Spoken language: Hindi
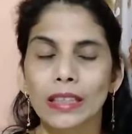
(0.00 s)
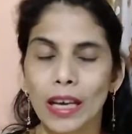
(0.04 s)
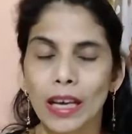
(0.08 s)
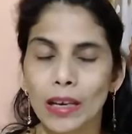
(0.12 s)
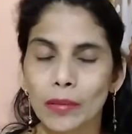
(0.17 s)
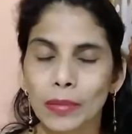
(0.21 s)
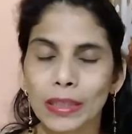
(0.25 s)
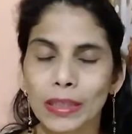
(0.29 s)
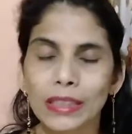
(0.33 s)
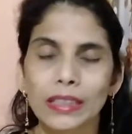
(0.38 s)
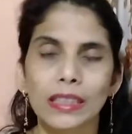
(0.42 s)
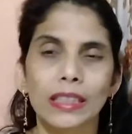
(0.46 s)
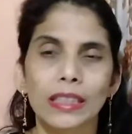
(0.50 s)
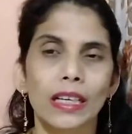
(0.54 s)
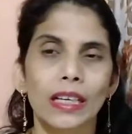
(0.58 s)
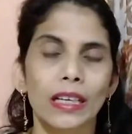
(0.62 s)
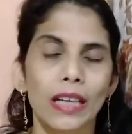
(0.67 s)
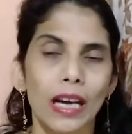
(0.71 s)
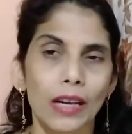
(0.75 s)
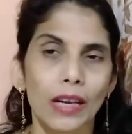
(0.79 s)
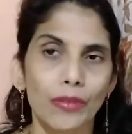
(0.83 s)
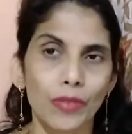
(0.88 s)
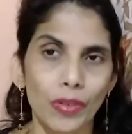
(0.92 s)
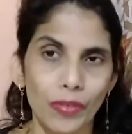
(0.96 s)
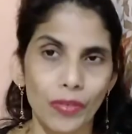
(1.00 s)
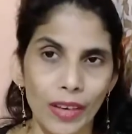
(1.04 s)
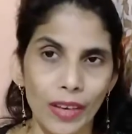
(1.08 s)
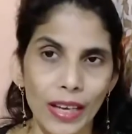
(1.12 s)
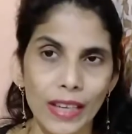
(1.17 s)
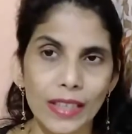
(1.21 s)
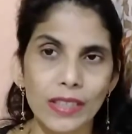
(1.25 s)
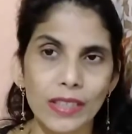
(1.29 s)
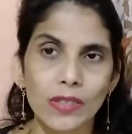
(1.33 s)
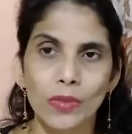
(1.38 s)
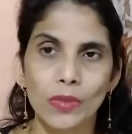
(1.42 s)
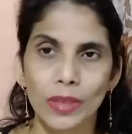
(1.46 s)
क्या बच्चे के कान में
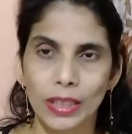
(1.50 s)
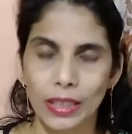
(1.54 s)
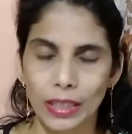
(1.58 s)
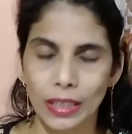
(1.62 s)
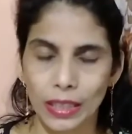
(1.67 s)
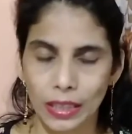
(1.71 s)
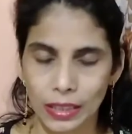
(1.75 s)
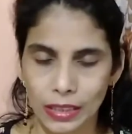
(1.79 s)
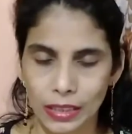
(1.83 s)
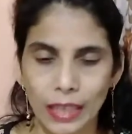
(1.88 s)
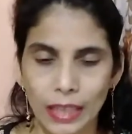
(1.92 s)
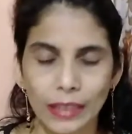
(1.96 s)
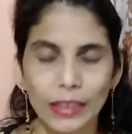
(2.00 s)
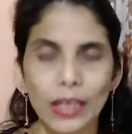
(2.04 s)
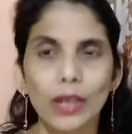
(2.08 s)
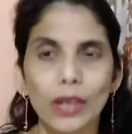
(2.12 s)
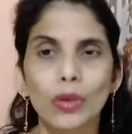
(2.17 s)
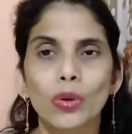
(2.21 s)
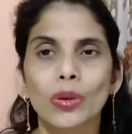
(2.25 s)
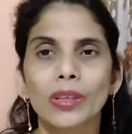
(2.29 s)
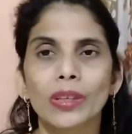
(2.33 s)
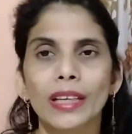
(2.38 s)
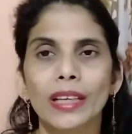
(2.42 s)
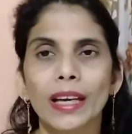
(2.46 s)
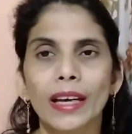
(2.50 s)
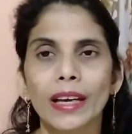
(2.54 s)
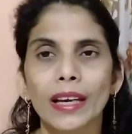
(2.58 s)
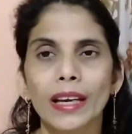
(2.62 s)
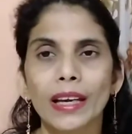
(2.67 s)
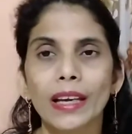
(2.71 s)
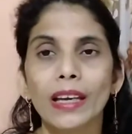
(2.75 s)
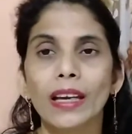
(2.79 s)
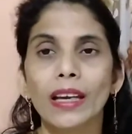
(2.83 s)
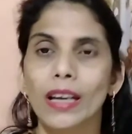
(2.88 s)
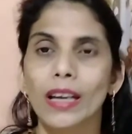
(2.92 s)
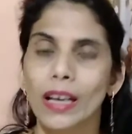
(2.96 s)
वैक्स वगैरह ज़्यादा हो गया
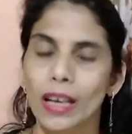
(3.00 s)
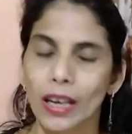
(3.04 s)
है